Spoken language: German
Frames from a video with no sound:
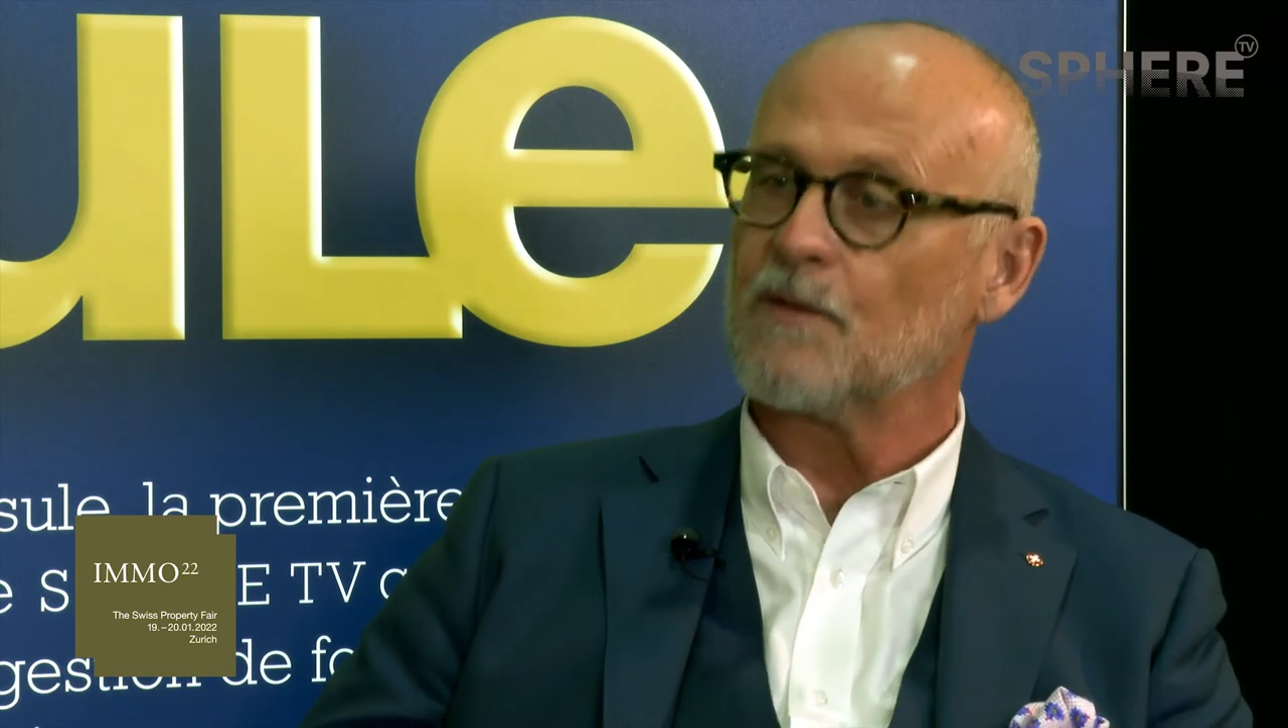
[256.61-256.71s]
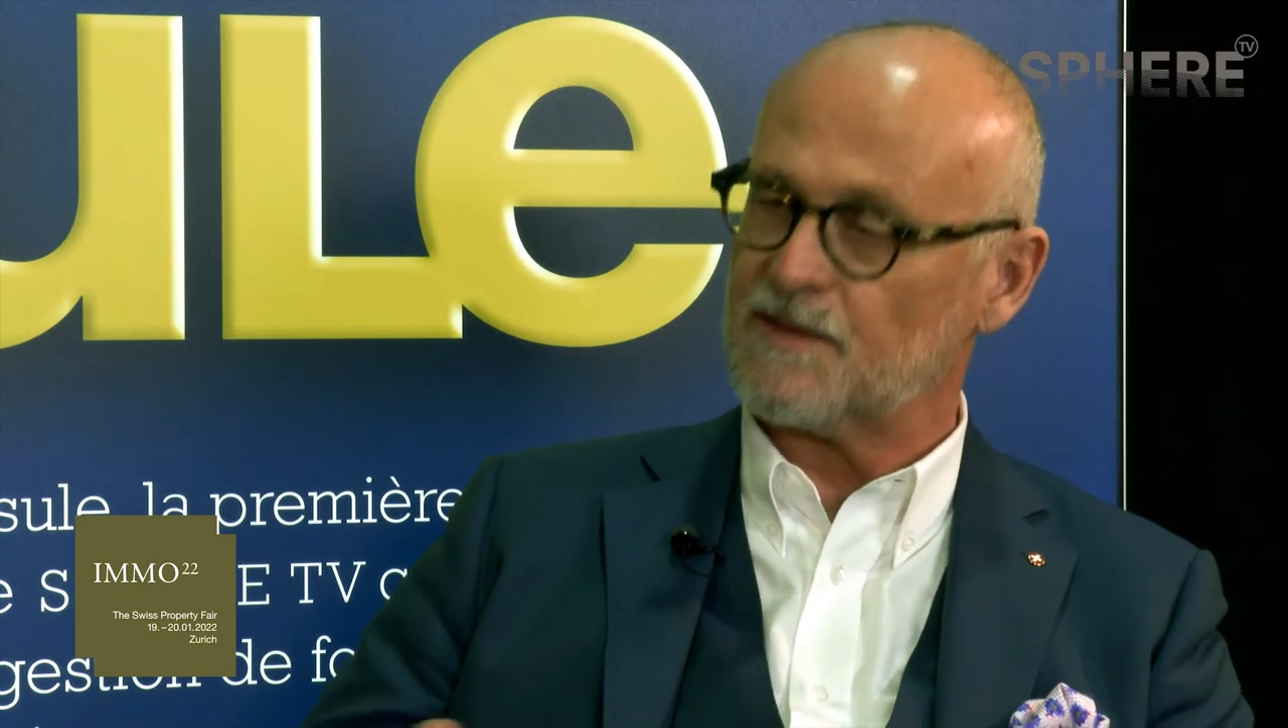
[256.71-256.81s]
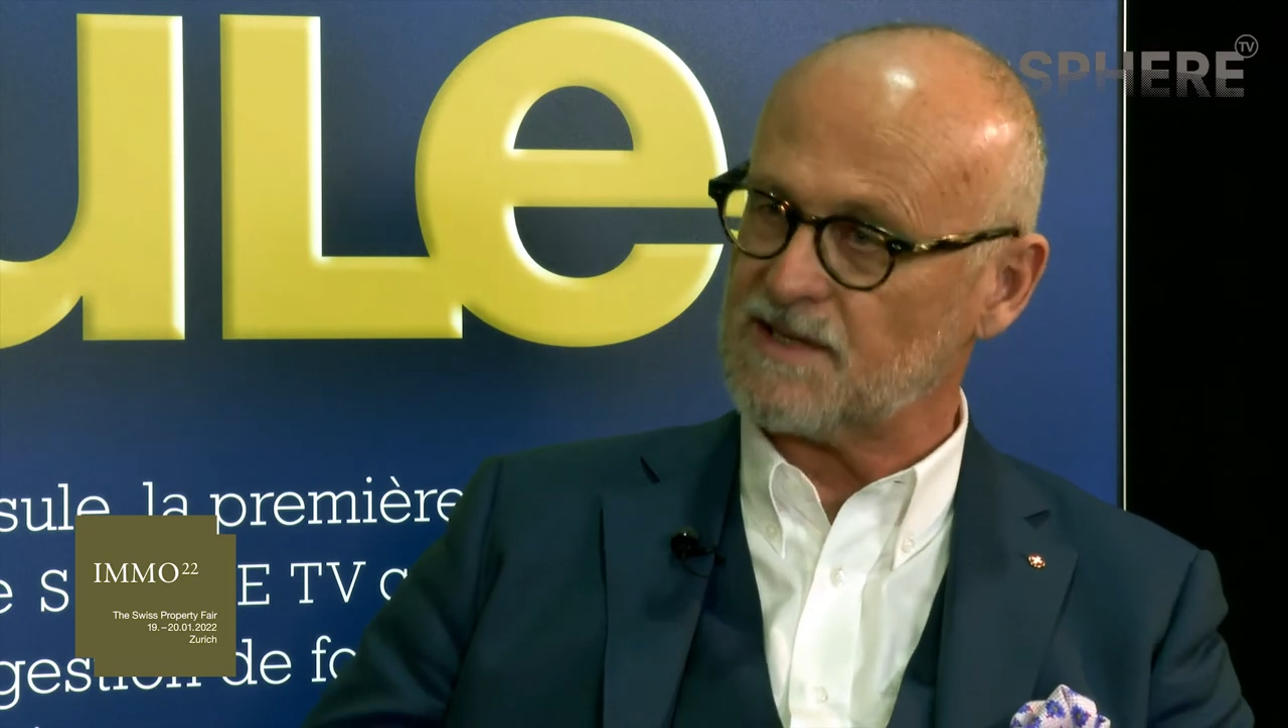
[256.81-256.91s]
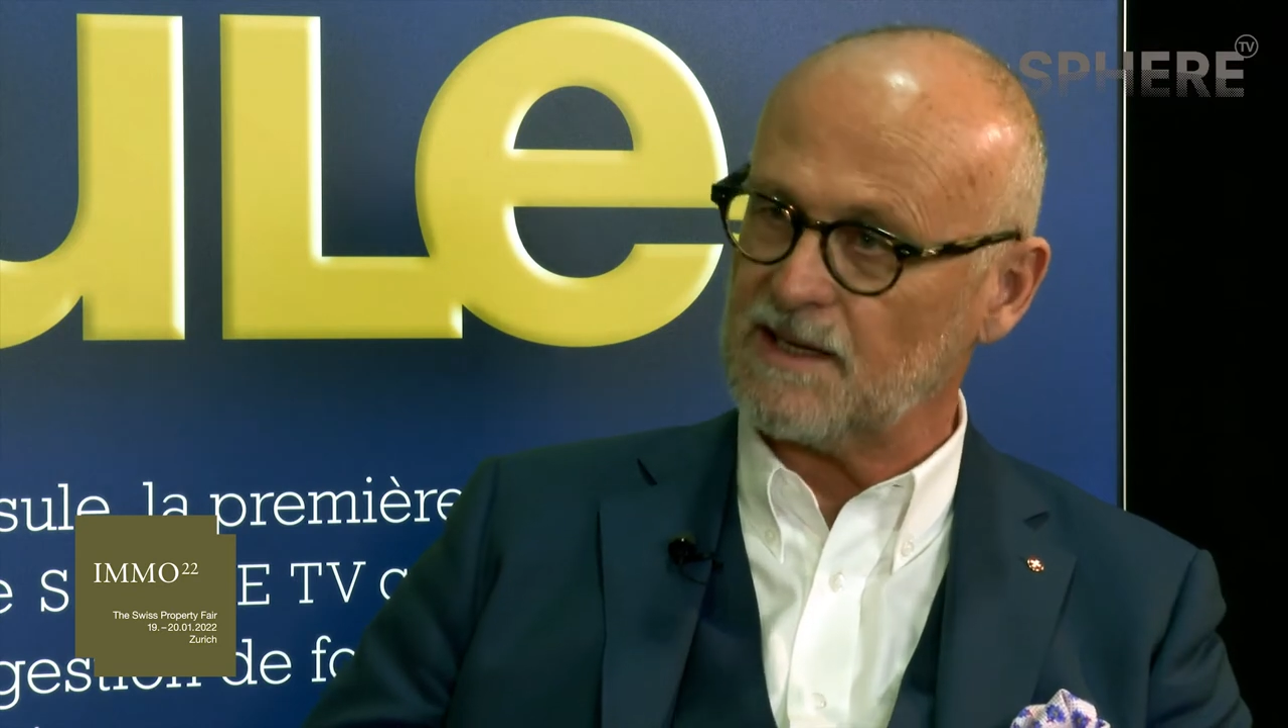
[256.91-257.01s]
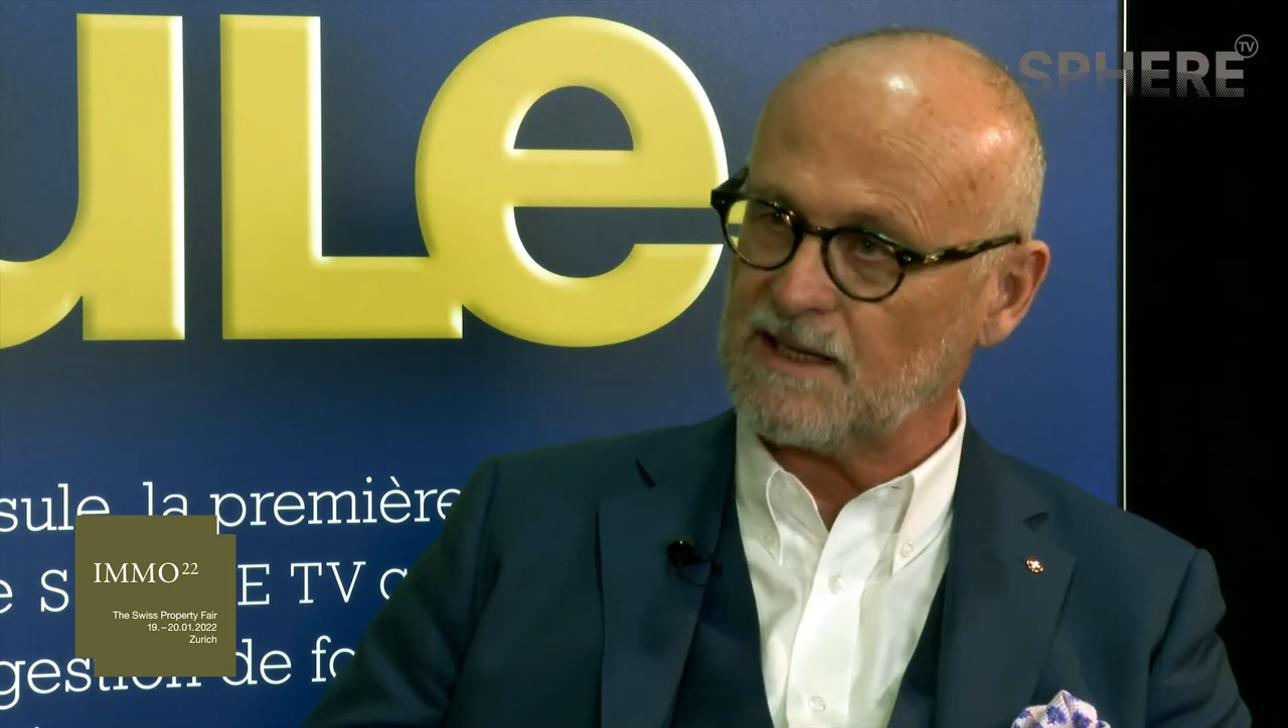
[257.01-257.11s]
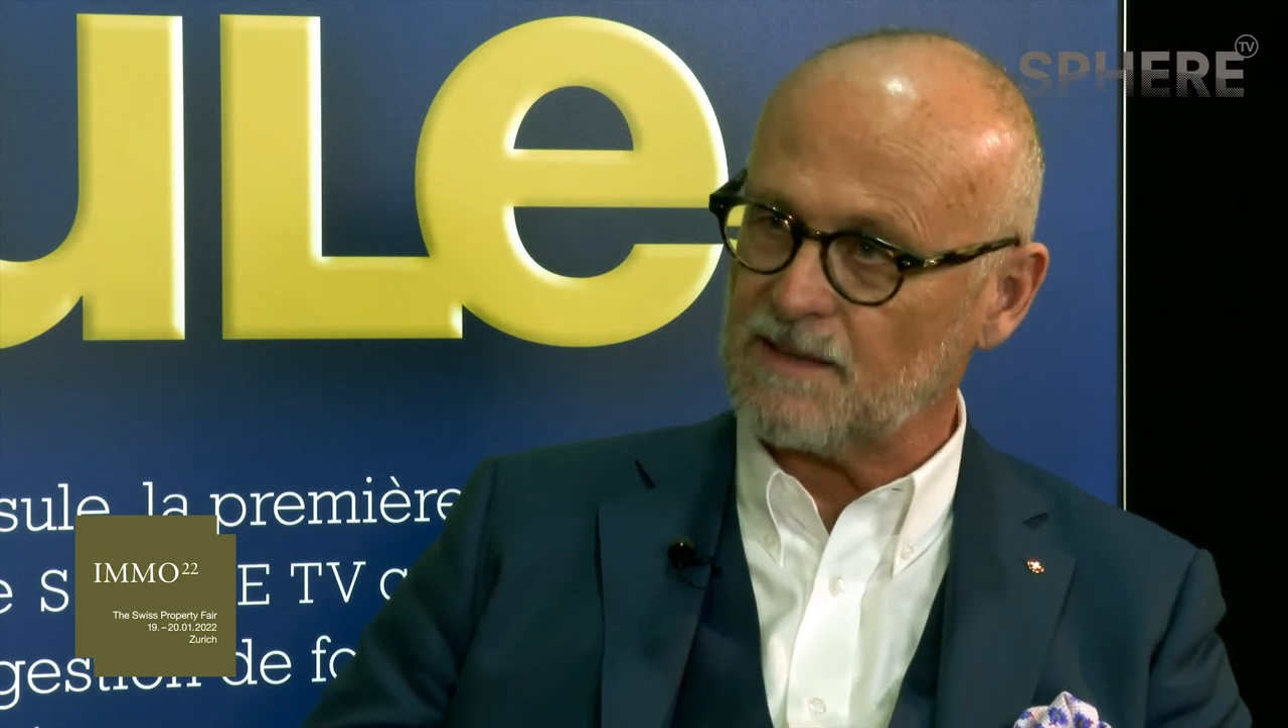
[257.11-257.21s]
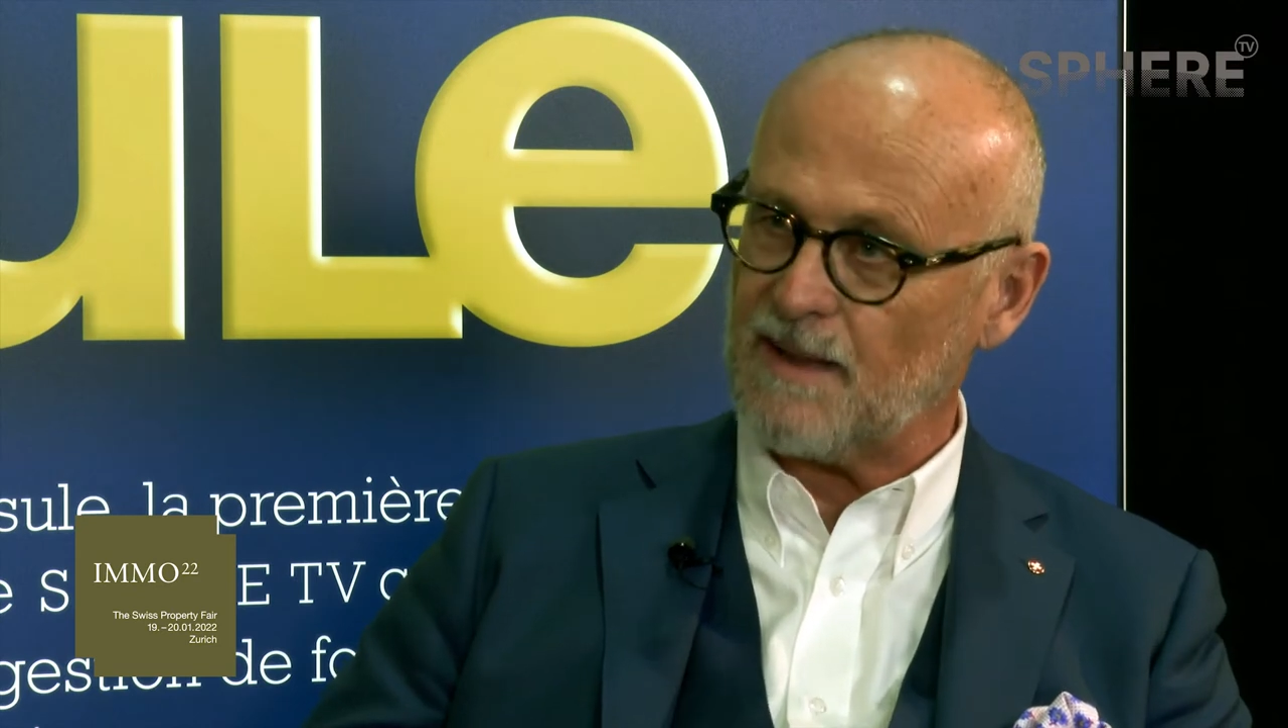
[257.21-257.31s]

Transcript: Facility